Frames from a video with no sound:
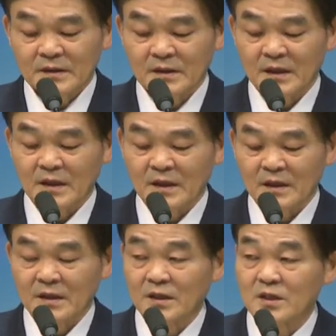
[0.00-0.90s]
야
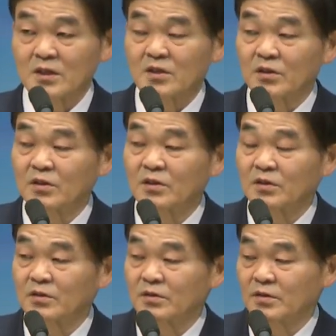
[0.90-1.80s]
여기서
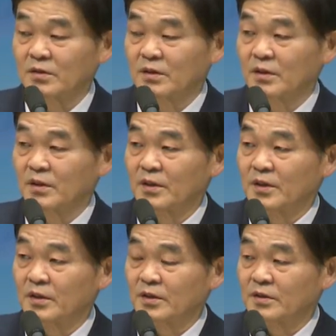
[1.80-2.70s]
저들은
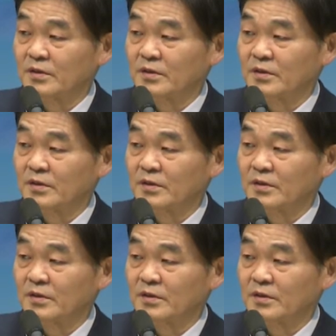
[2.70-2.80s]
예,